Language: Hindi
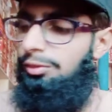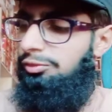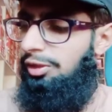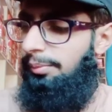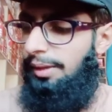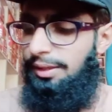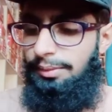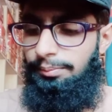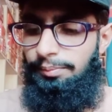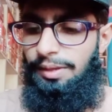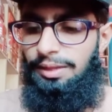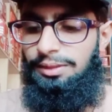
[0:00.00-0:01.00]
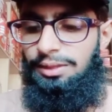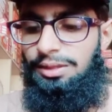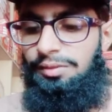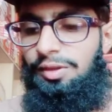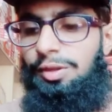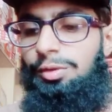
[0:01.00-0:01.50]
उसके बाद हम बात
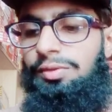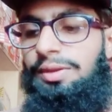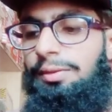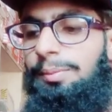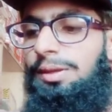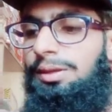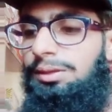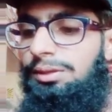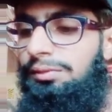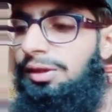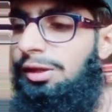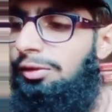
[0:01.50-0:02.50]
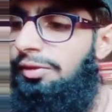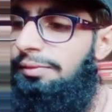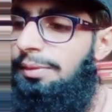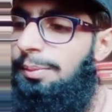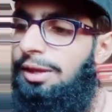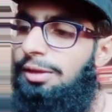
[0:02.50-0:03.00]
करते हैं वन टू फाइव के प्लाक वन टू फाइव
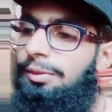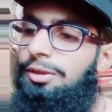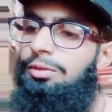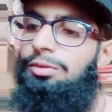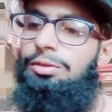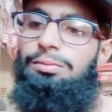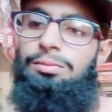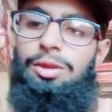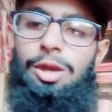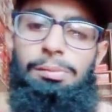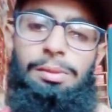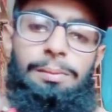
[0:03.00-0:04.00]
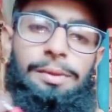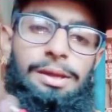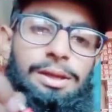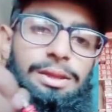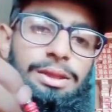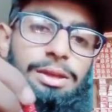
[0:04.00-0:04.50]
के प्लग में जो नॉर्मल
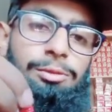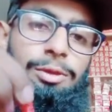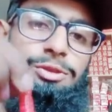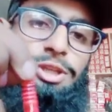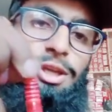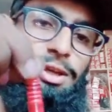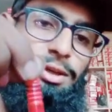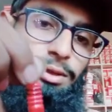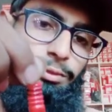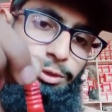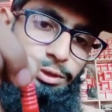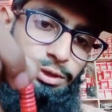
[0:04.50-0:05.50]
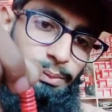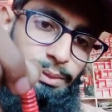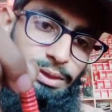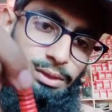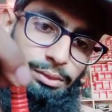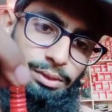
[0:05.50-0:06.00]
प्लग आता है वो चाइना का वो
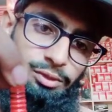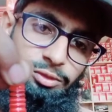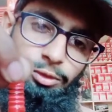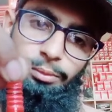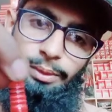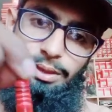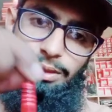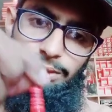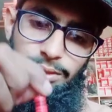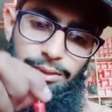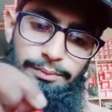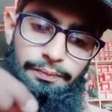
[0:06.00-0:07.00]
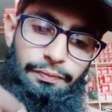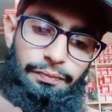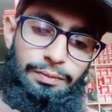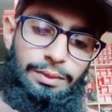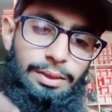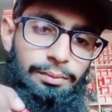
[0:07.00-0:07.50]
तकरीबन तो अस्सी रुपये का आता है
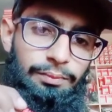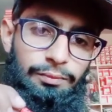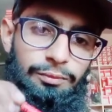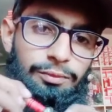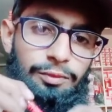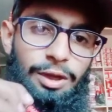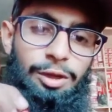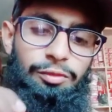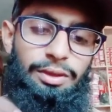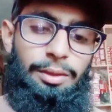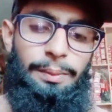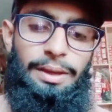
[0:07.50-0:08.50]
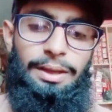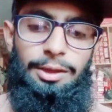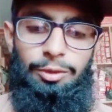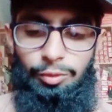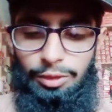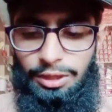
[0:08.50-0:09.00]
वन टू फाइव का प्लग का
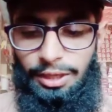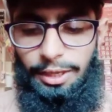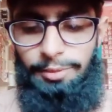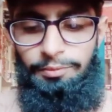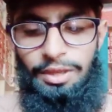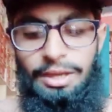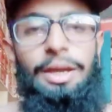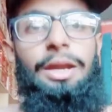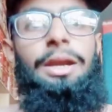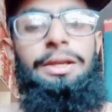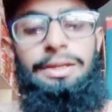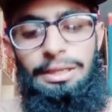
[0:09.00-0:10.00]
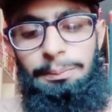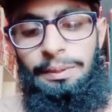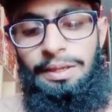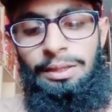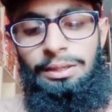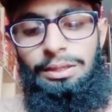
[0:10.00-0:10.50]
कोड क्या है डी
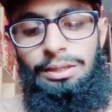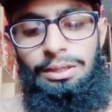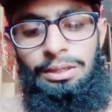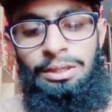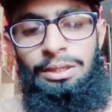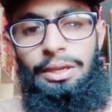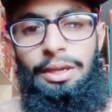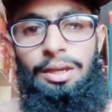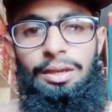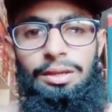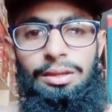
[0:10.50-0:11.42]
पी ई ए